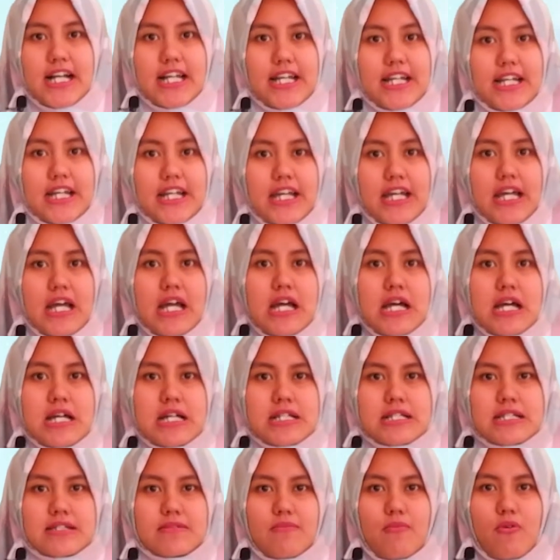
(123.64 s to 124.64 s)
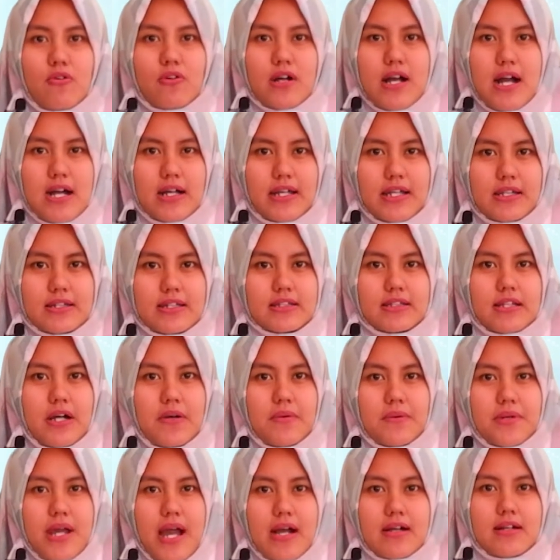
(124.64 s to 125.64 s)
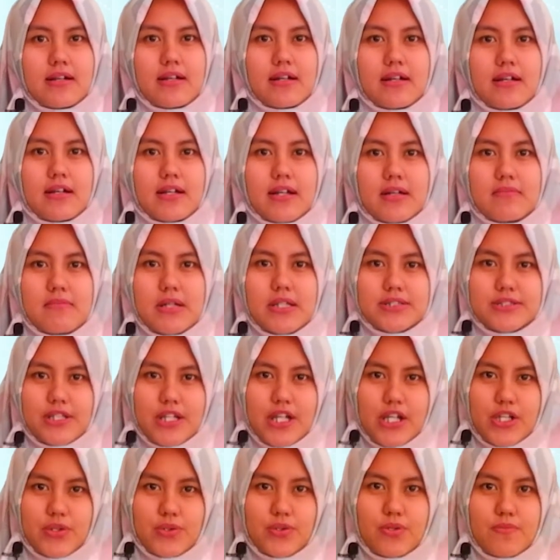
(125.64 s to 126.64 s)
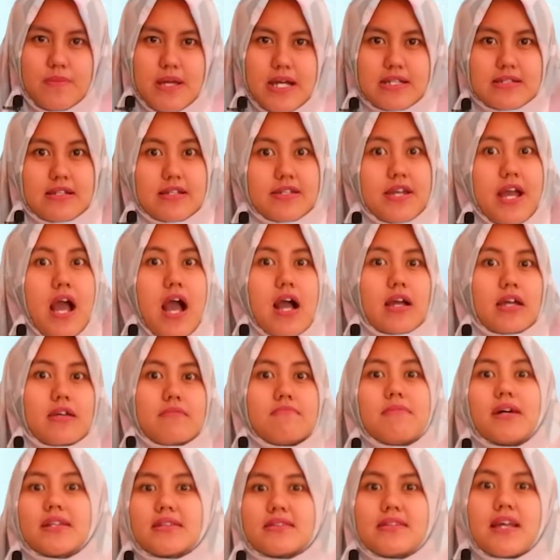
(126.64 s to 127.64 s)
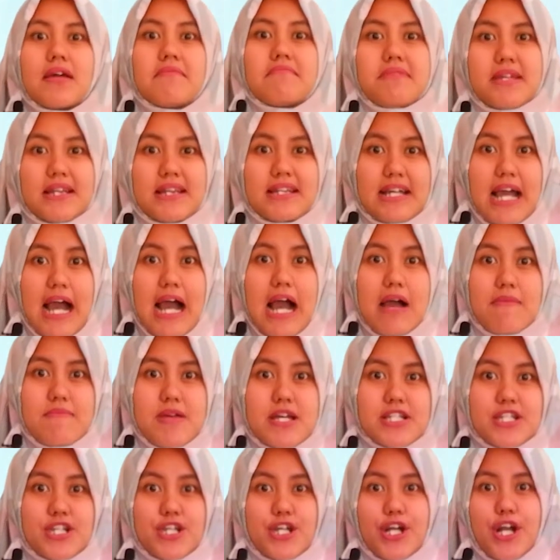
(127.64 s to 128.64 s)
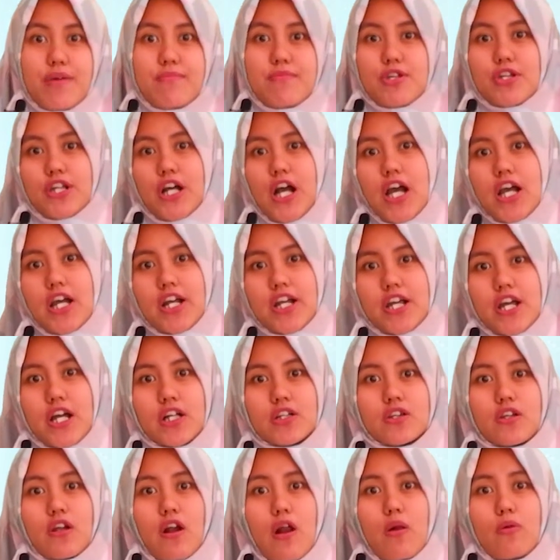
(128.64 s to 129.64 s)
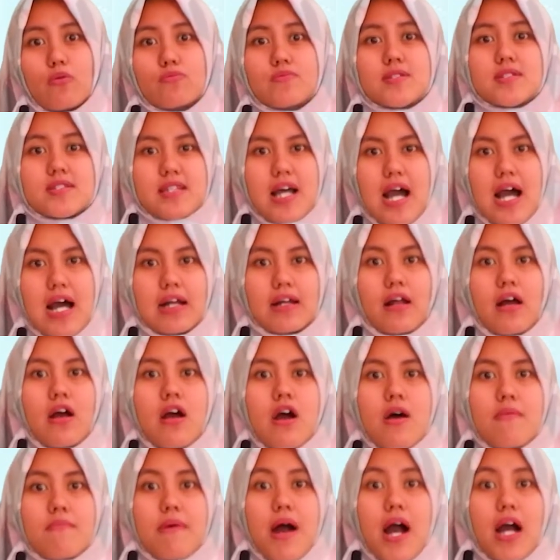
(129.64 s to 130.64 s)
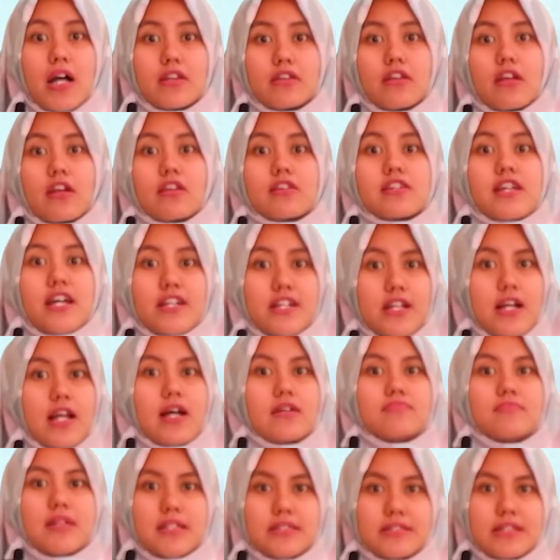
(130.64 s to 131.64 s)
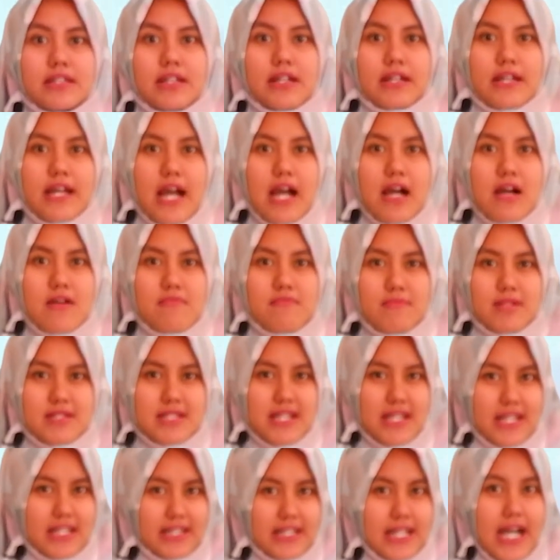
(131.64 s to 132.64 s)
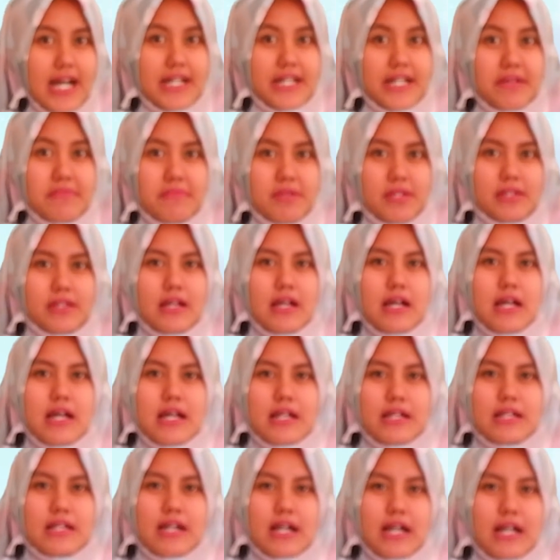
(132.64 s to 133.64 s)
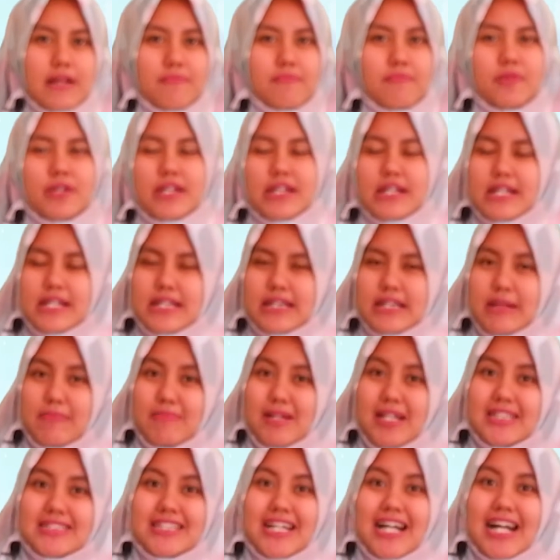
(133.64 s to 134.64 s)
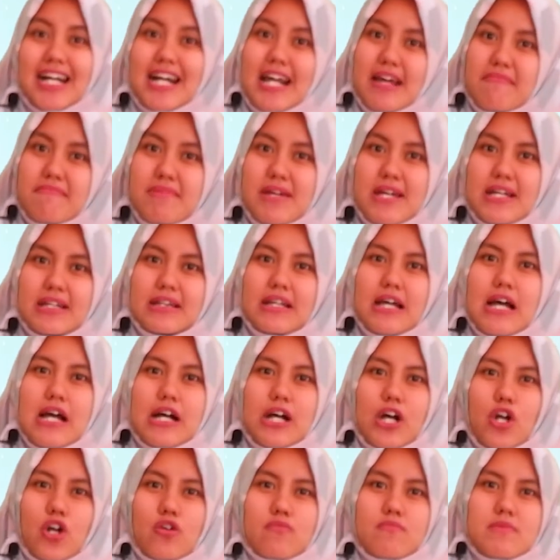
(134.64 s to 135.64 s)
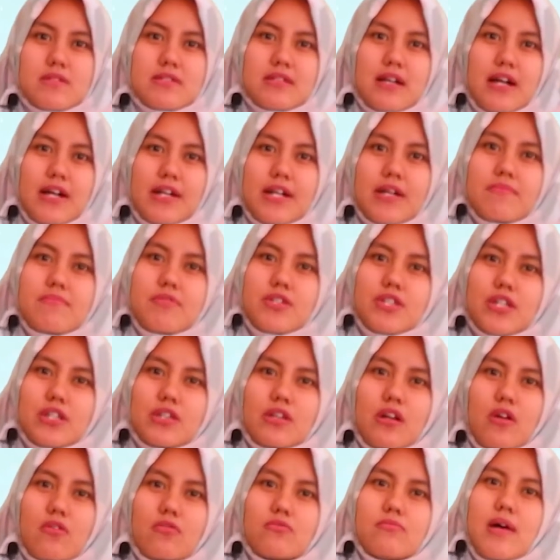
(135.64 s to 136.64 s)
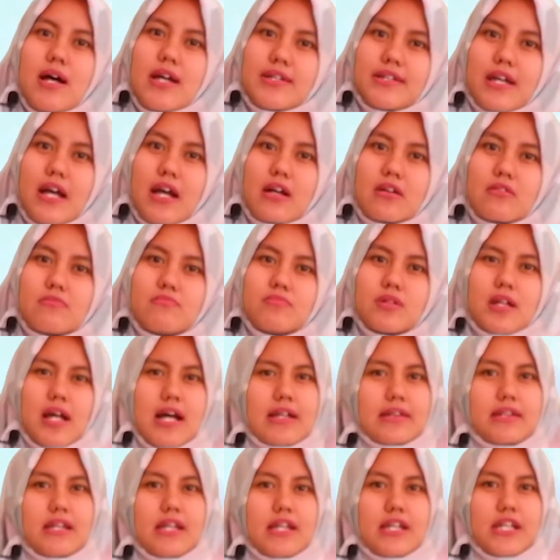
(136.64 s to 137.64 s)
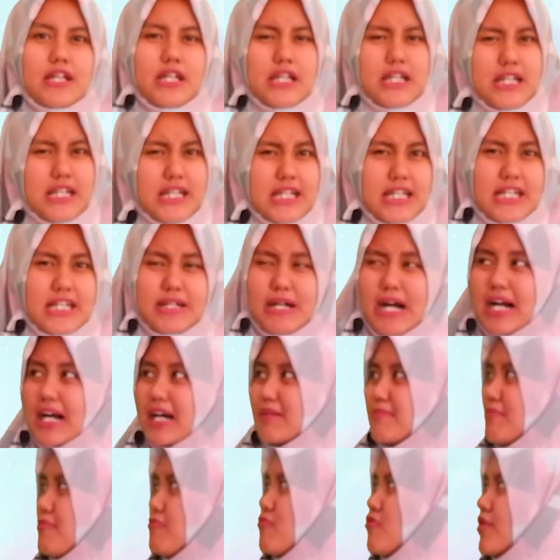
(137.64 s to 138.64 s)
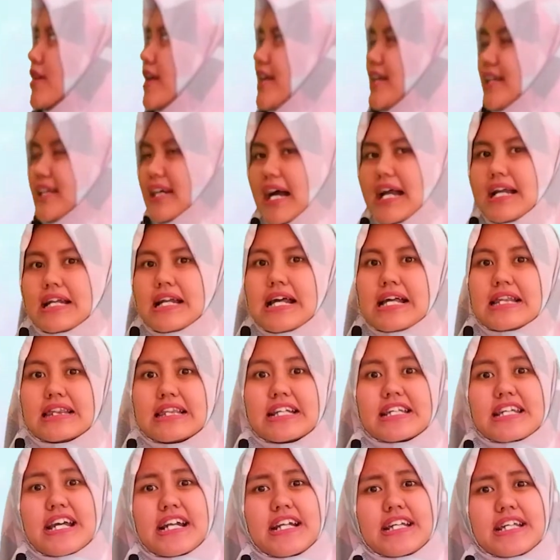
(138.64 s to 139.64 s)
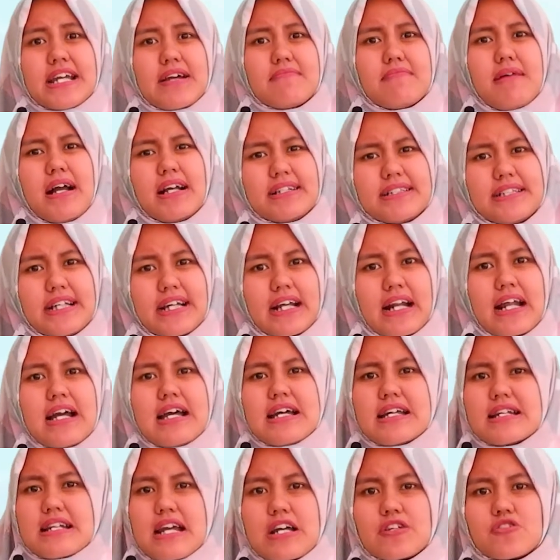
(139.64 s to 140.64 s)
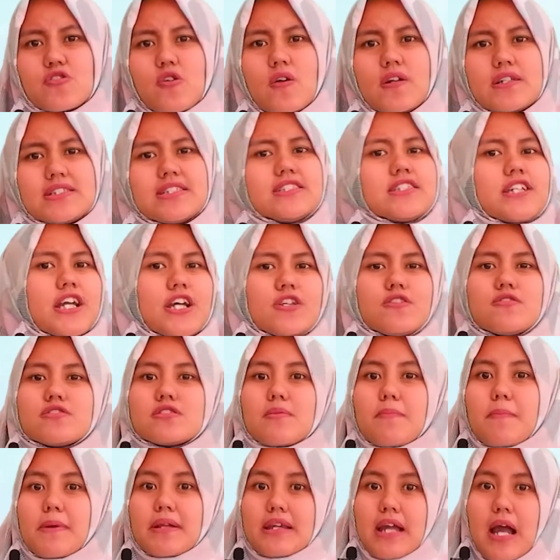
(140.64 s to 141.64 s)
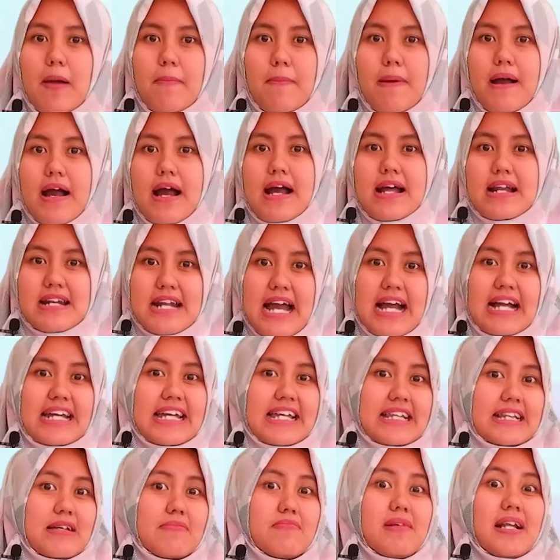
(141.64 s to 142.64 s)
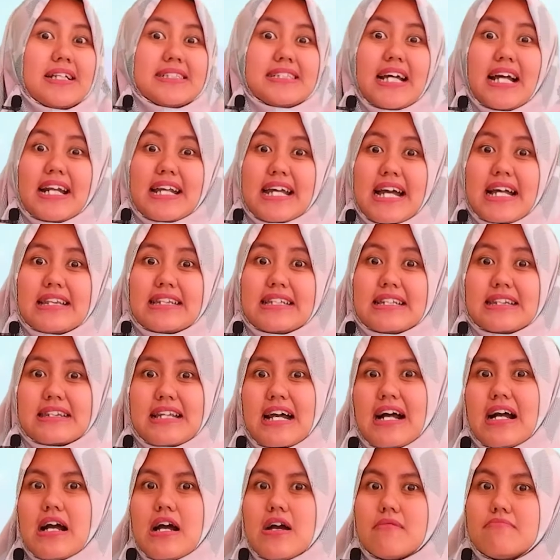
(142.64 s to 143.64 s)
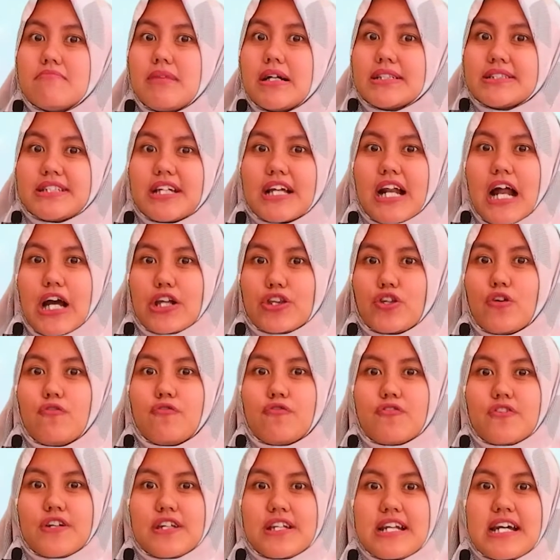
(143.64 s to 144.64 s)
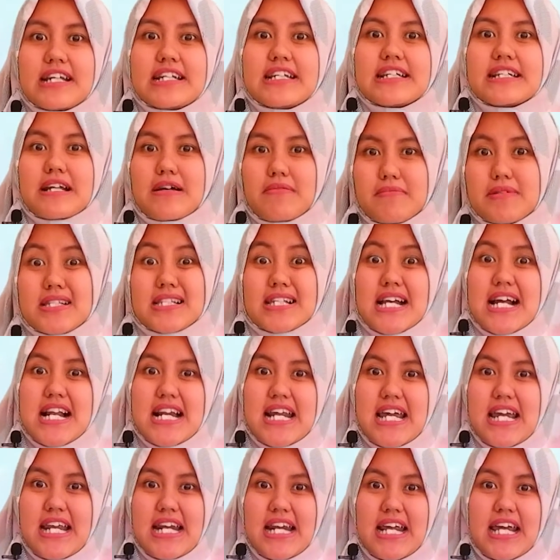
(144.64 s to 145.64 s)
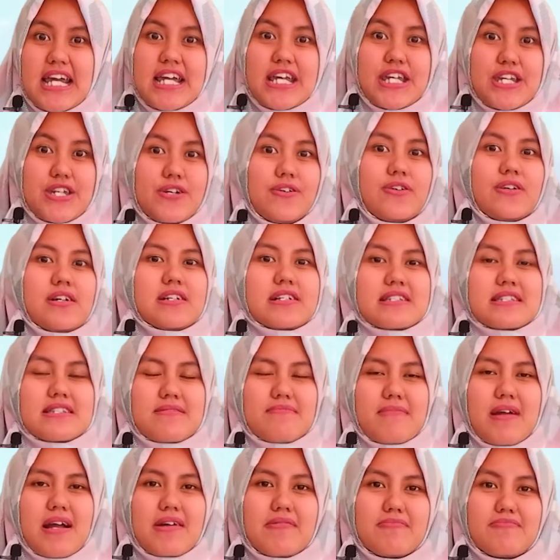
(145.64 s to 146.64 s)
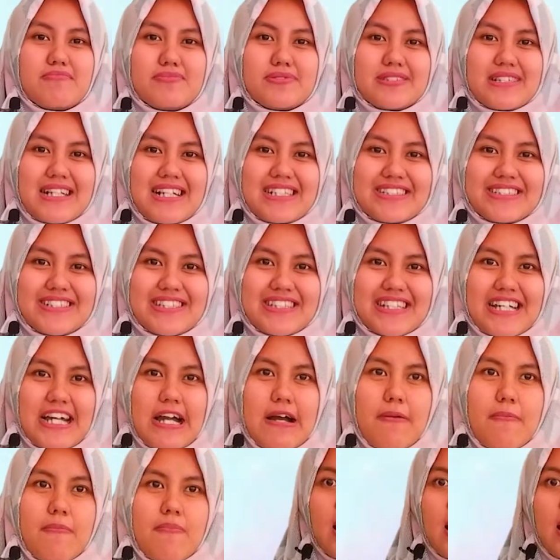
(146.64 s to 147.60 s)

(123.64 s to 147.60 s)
kali ini semoga kita tahu ya gara-gara banjir itu biasanya akibat debit ya. Biasanya debit air yang terlalu besar maka terjadilah banjir ya. Masih inget ya debit. Dengan kita belajar debit, kalau misalkan debitnya terlalu banyak berarti akan memungkinkan terjadinya banjir. Nah, solusinya itu seperti apa? Nah, kita belajar ya tentang banjir atau fluida dinamis kali ini. Yuk, simak selanjutnya.